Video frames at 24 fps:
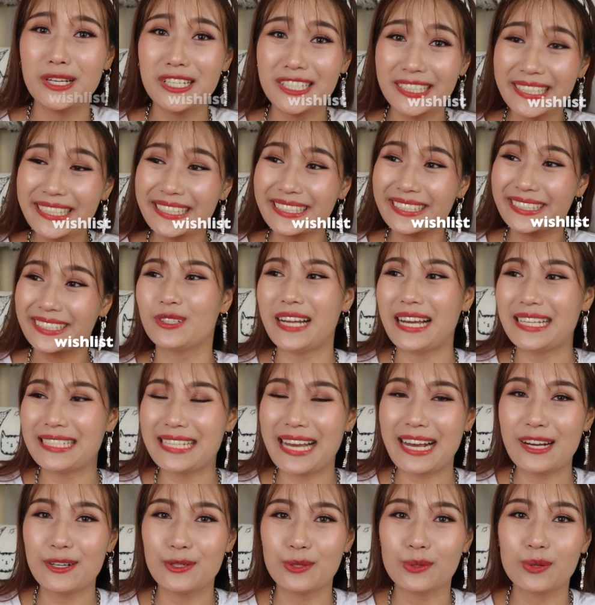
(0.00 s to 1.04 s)
wish list， 就是大
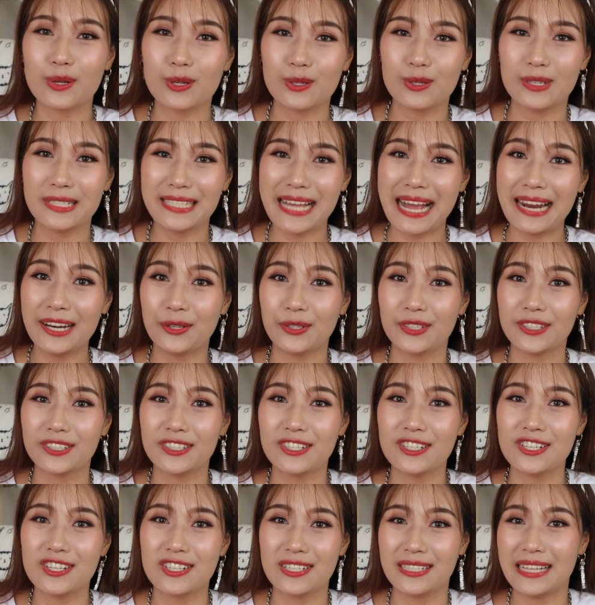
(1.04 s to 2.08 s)
家如果说家里有一
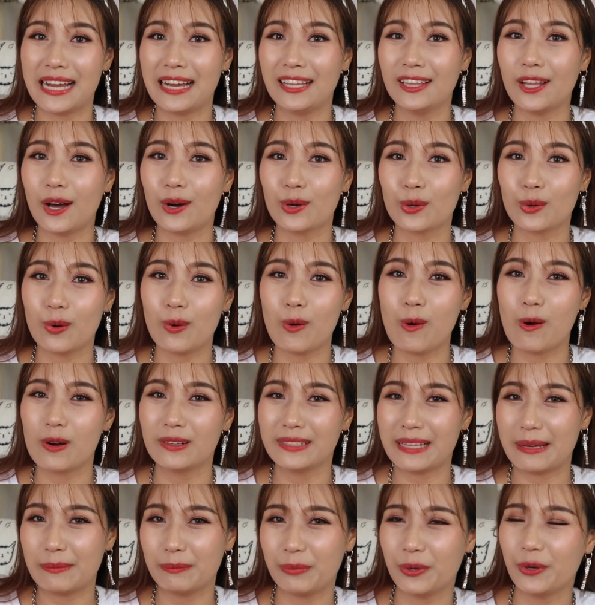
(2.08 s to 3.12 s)
个直男老公或
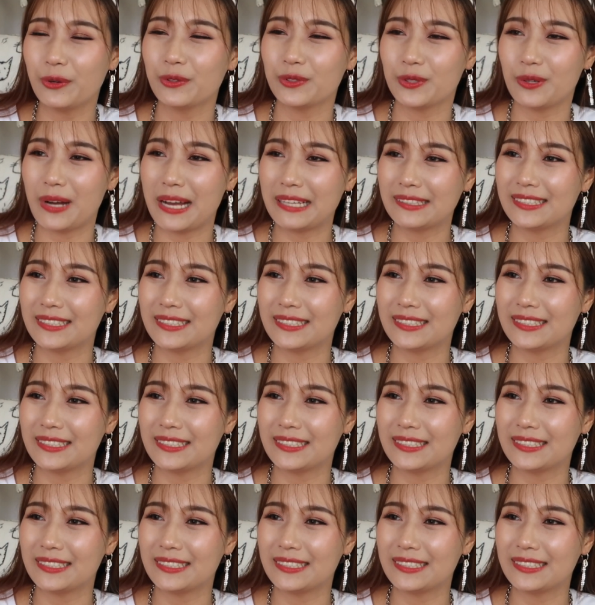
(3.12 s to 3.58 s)
者男朋友的话